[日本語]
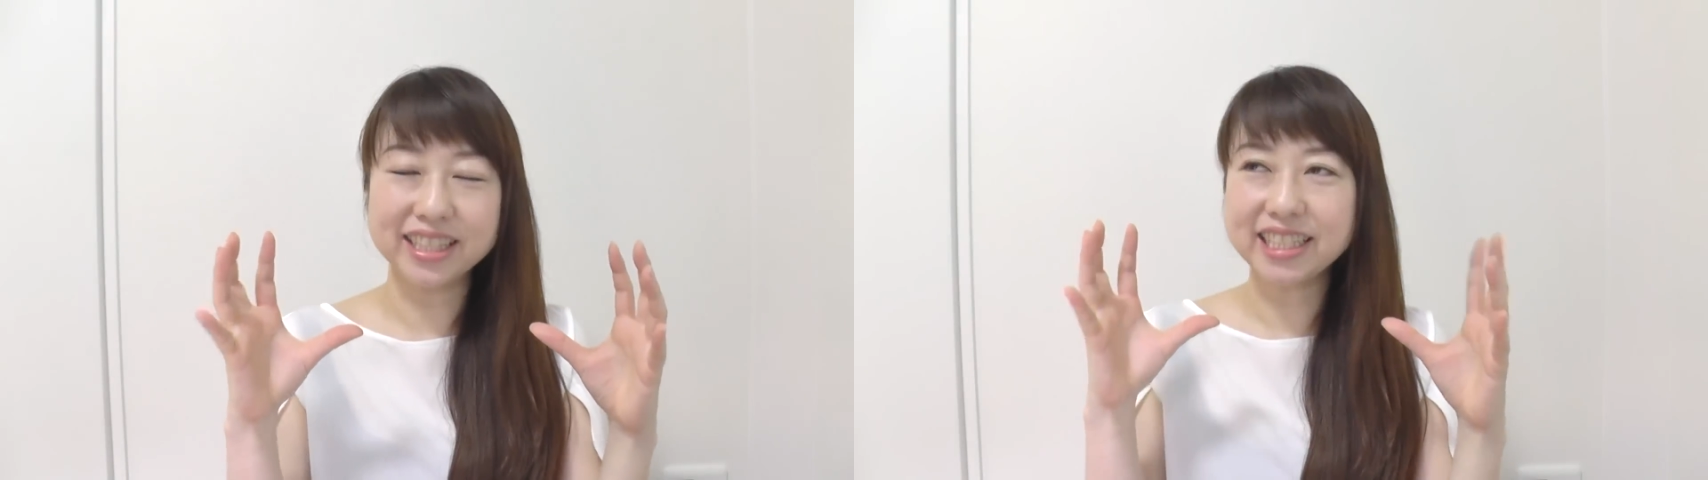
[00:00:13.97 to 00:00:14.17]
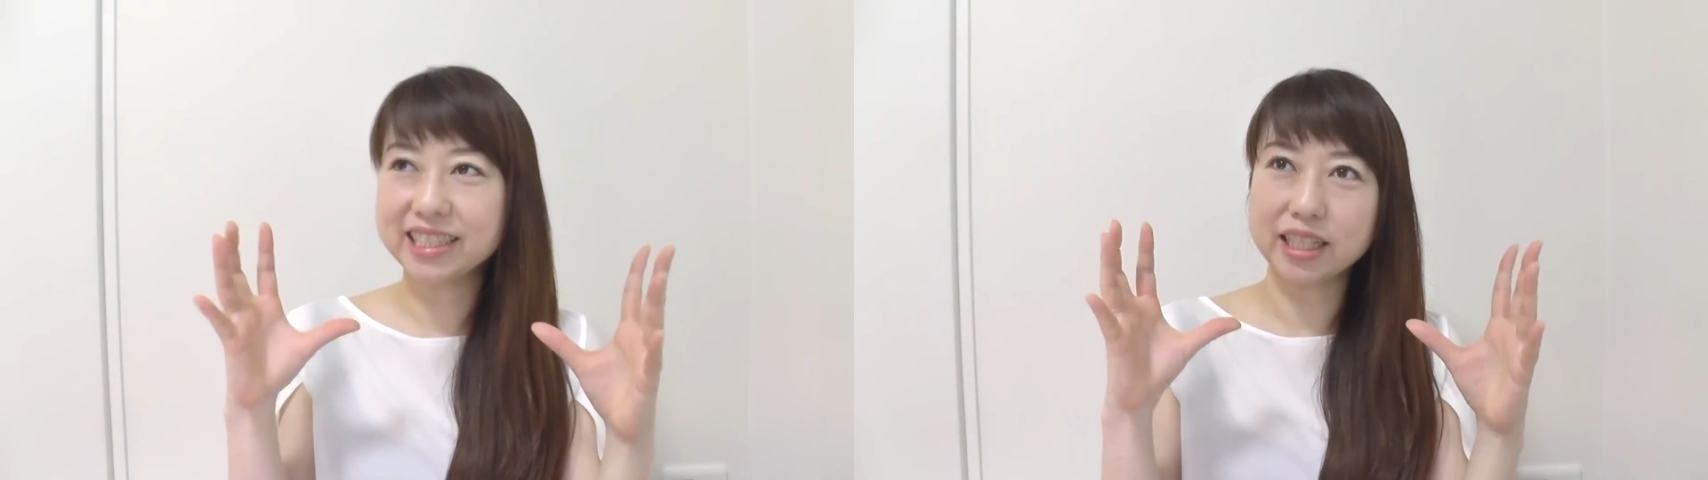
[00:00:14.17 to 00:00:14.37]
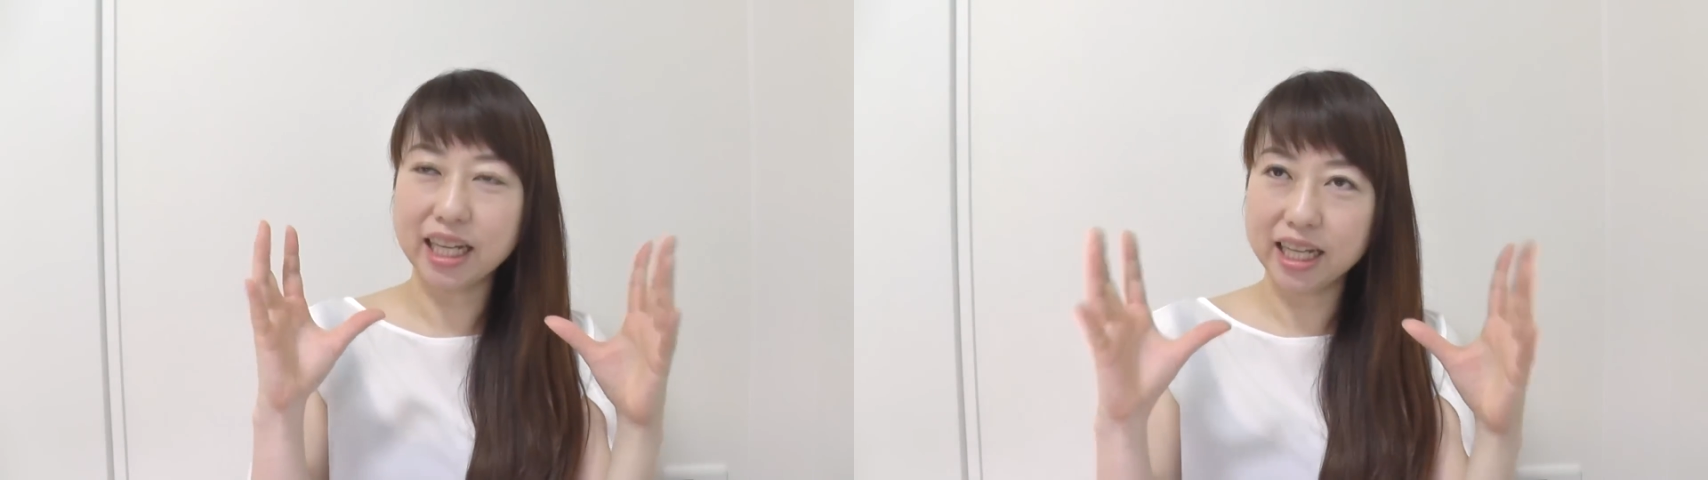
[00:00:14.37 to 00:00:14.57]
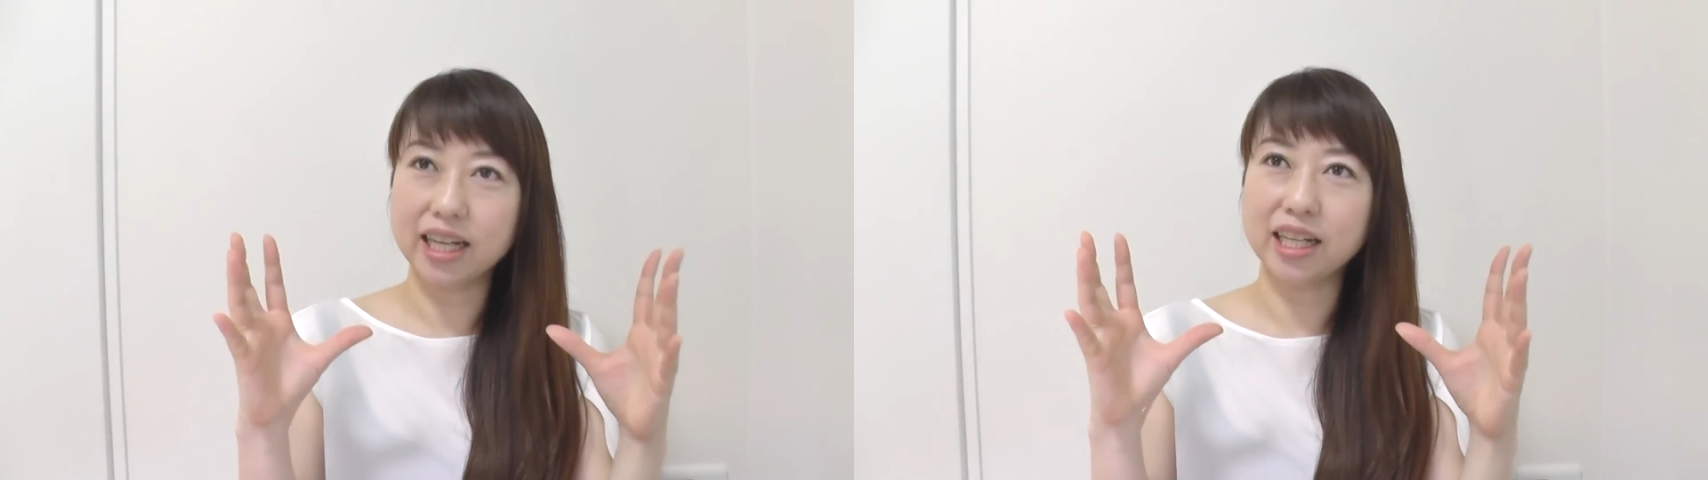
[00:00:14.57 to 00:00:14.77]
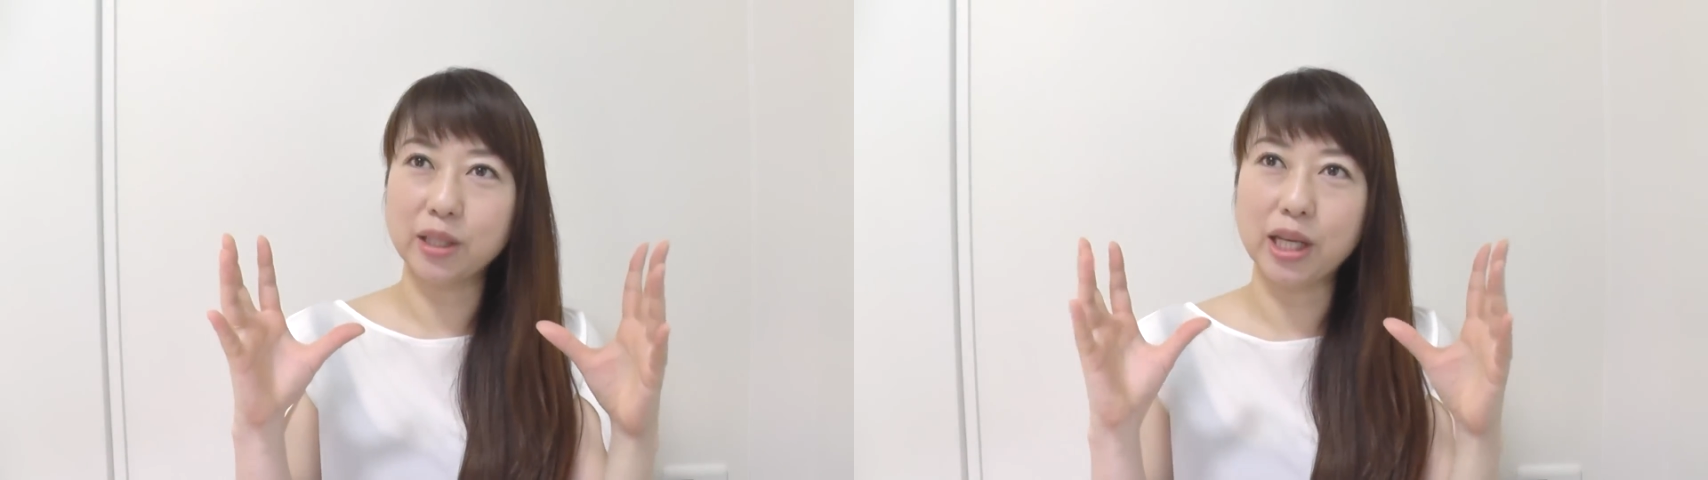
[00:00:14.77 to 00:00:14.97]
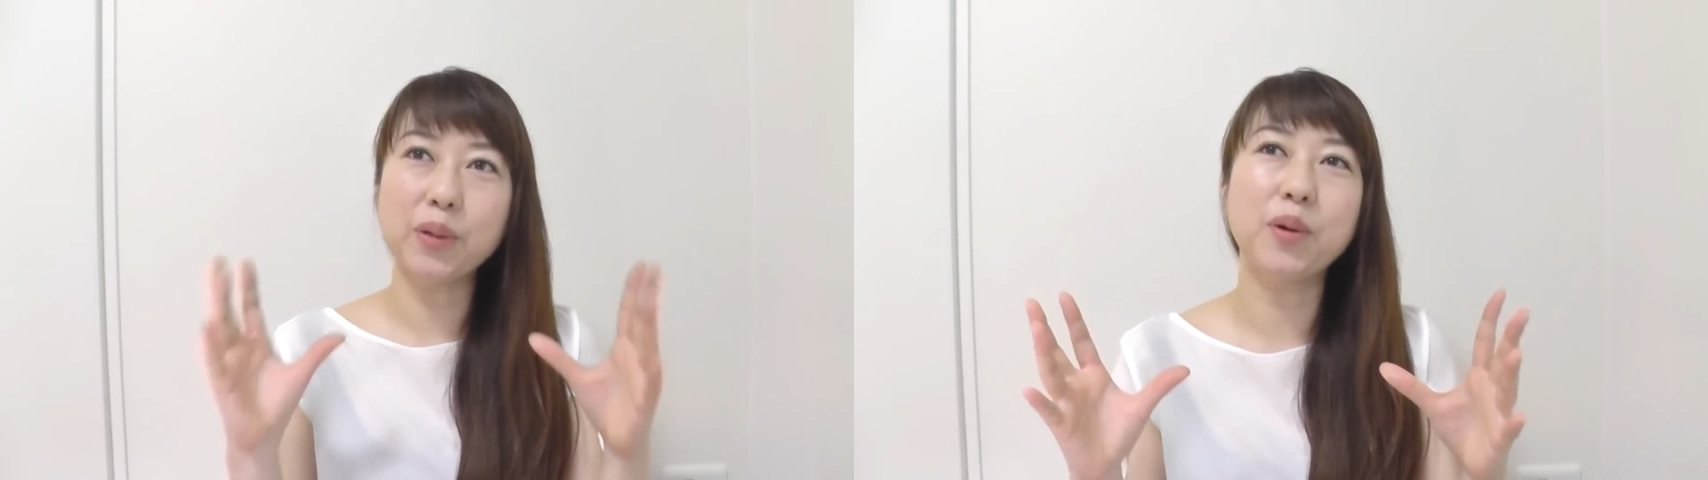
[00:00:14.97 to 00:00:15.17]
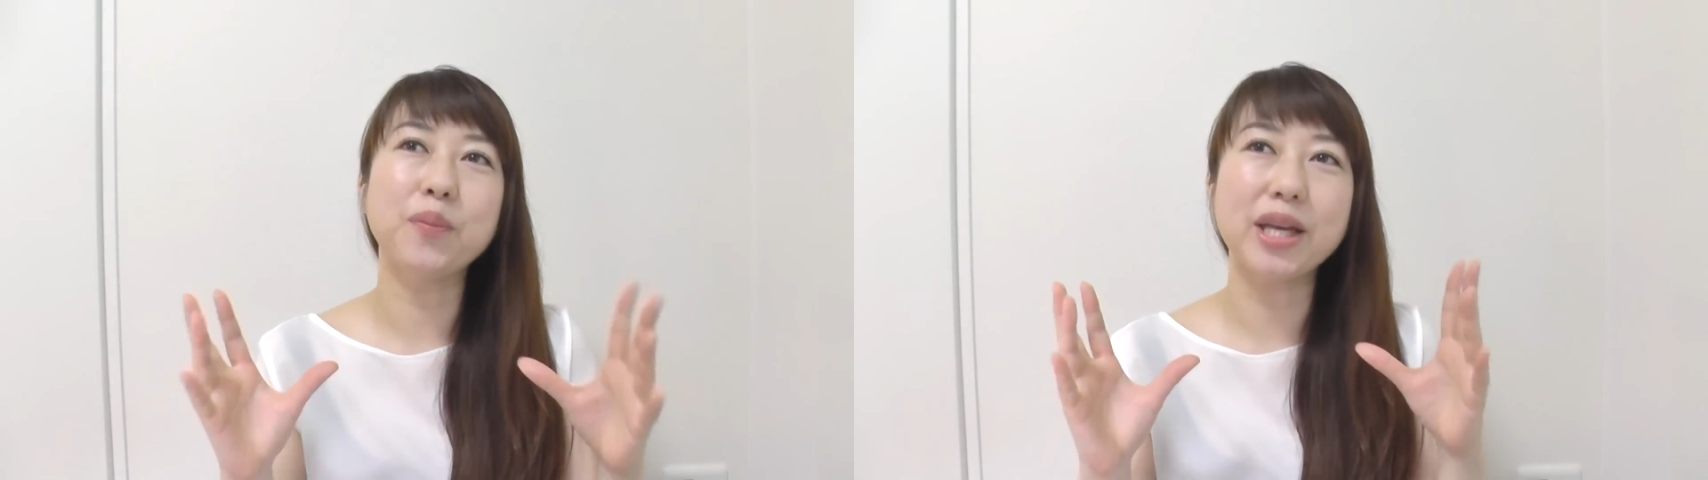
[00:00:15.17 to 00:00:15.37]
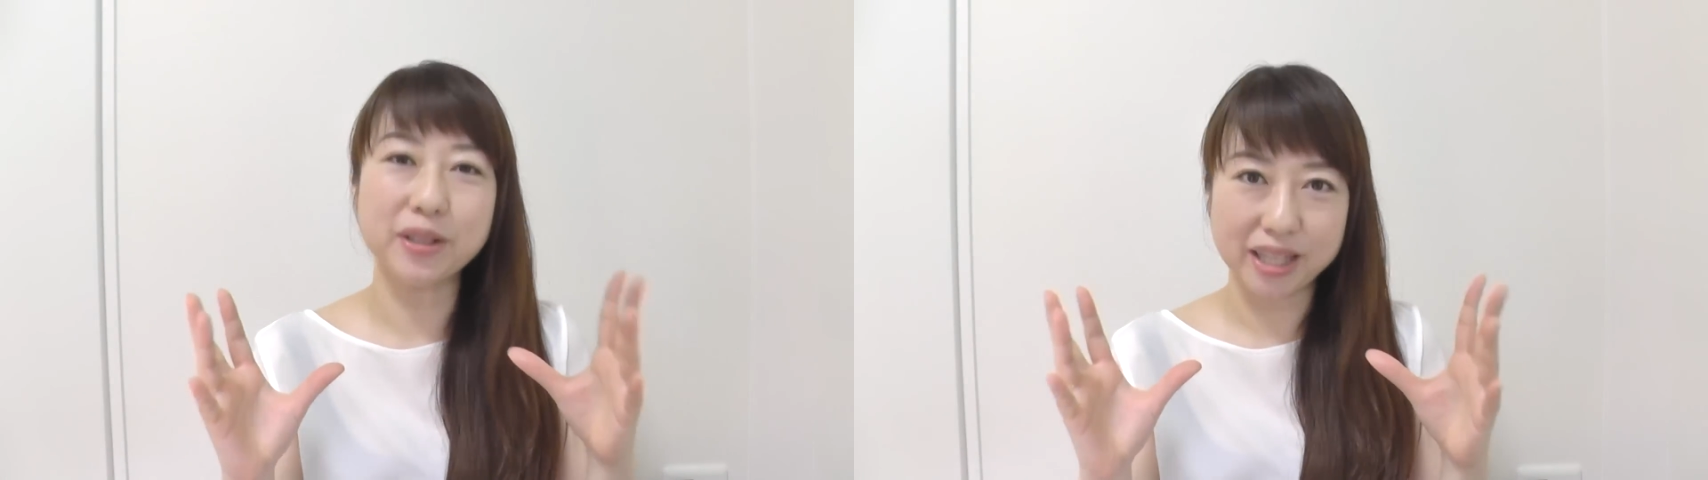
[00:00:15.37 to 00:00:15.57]
私が、あの、
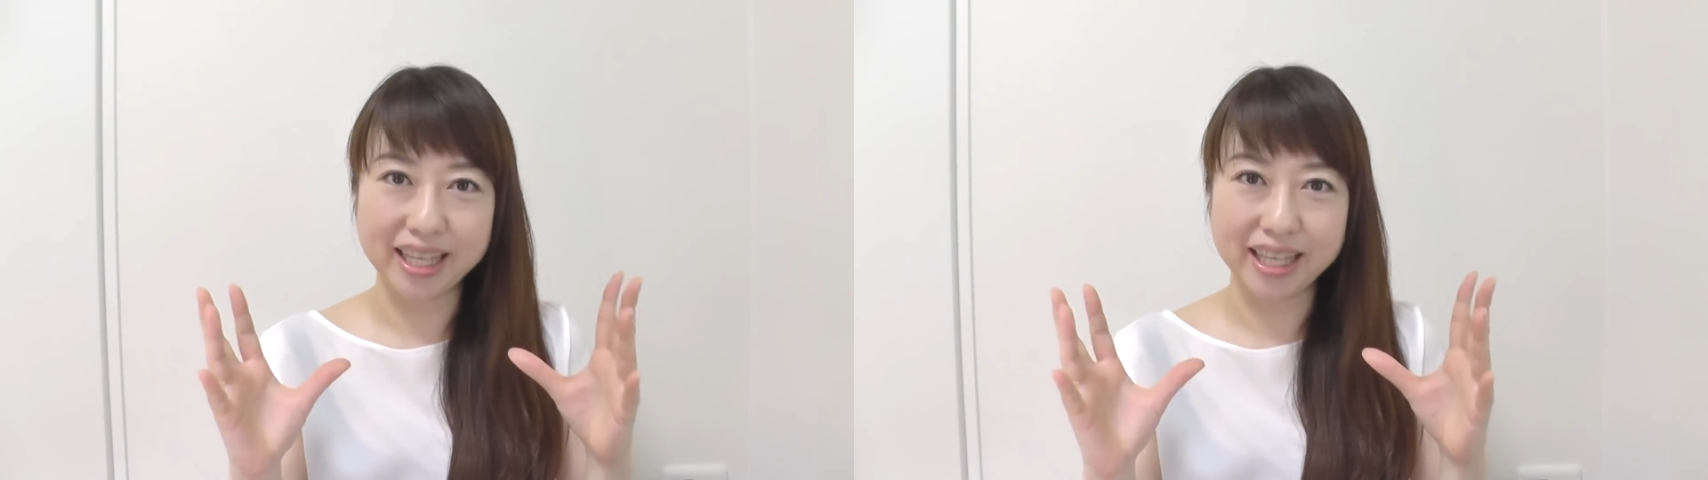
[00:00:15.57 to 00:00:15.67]
アロホーメイク